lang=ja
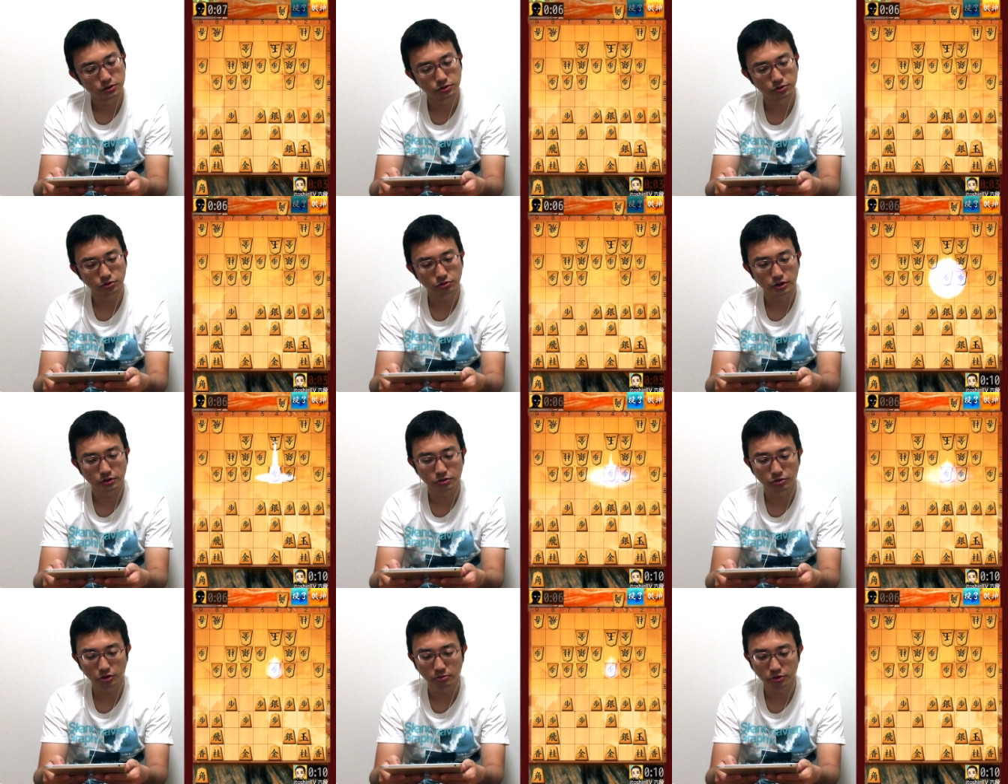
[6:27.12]
4四角、
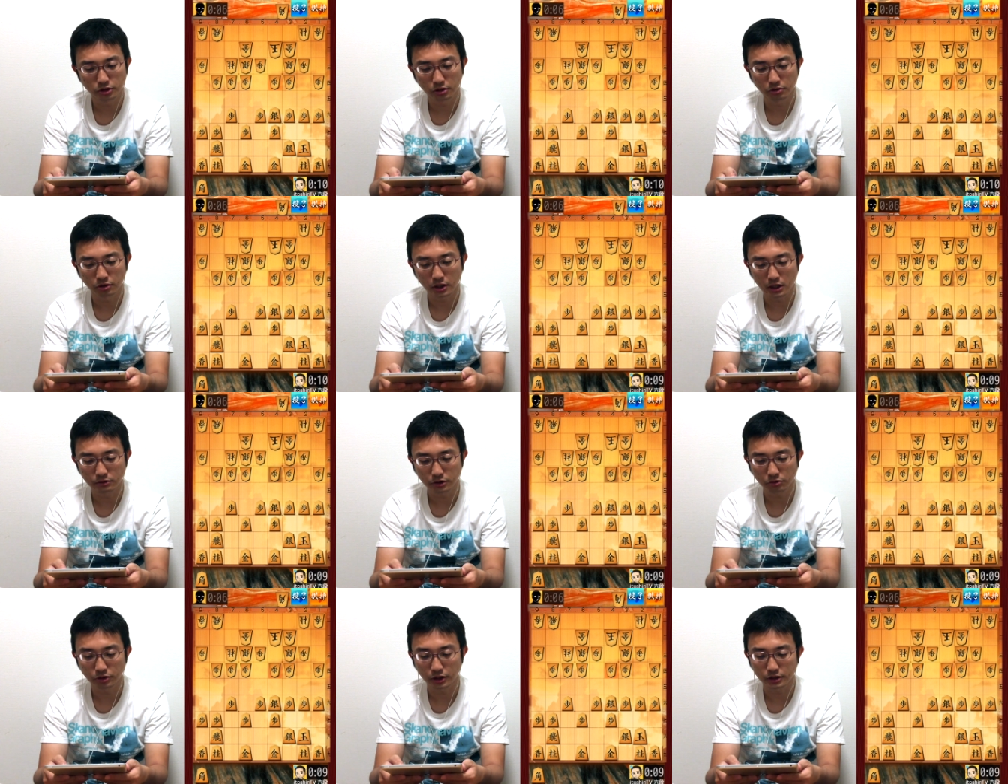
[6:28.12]
これでも打ってくるか。
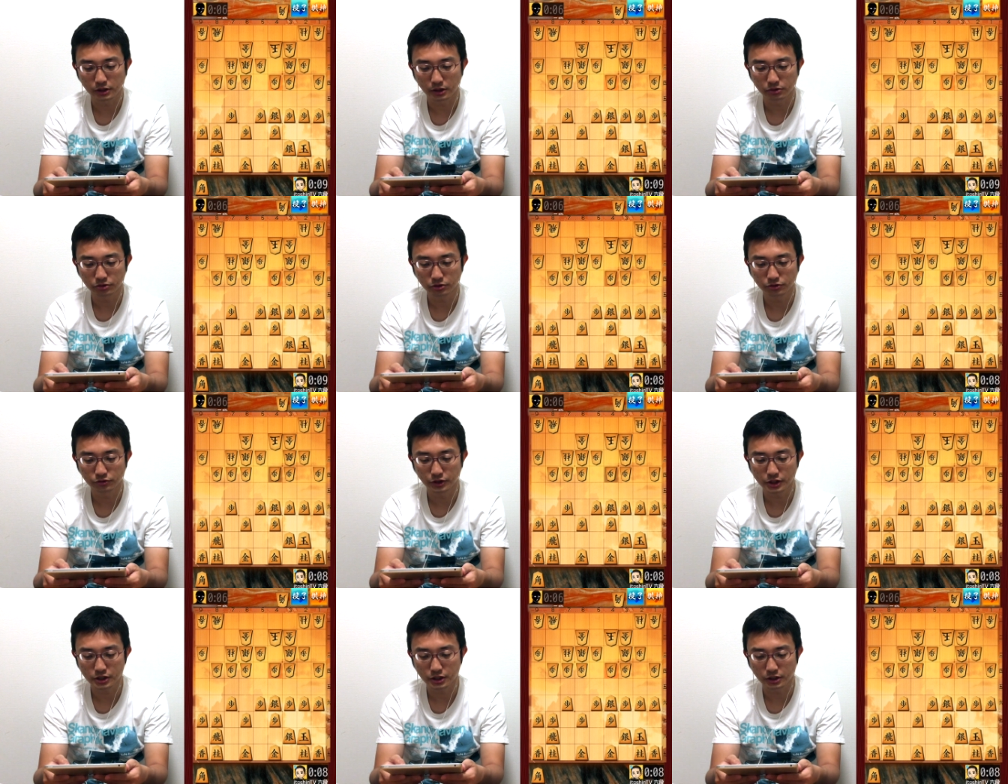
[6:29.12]
打ってこなかった。4四歩
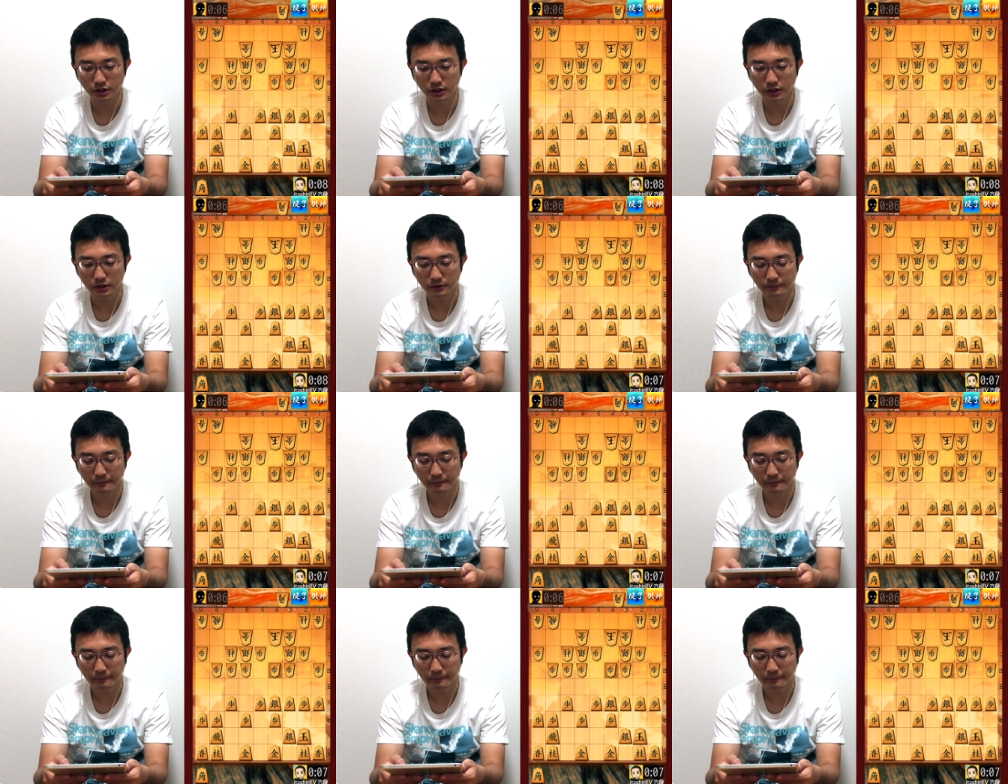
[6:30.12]
でしたね。